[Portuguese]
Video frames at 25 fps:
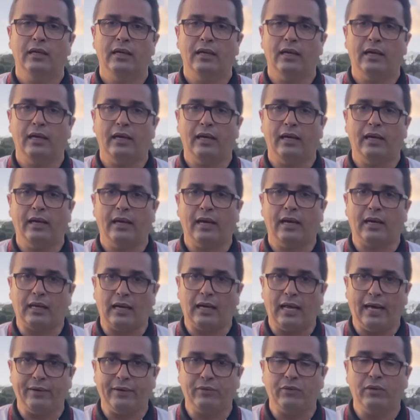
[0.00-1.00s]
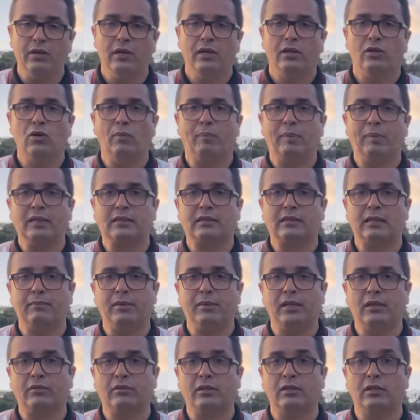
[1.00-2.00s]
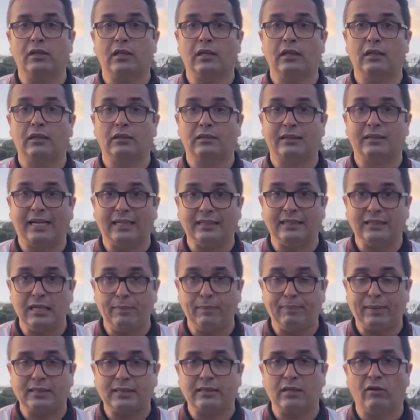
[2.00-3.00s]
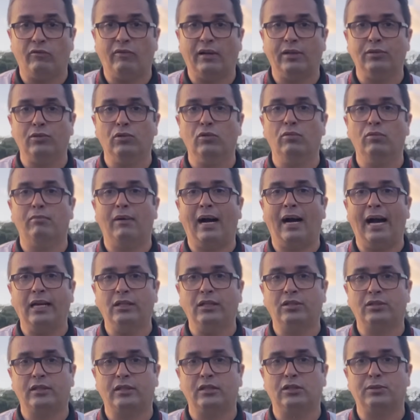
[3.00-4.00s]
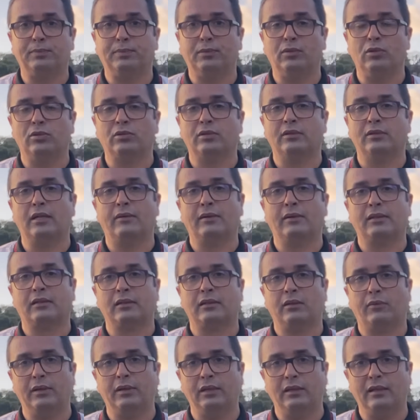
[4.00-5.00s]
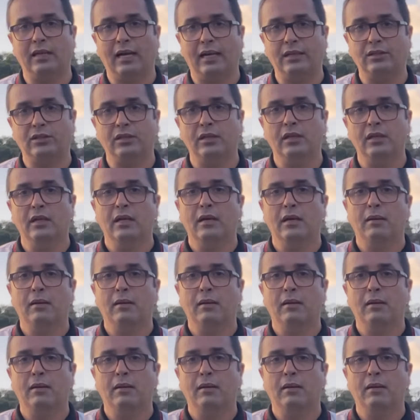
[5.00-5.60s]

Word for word: é, é claro que o pensamento é de trazer para Salvador mais três pontos, dar uma tranquilidade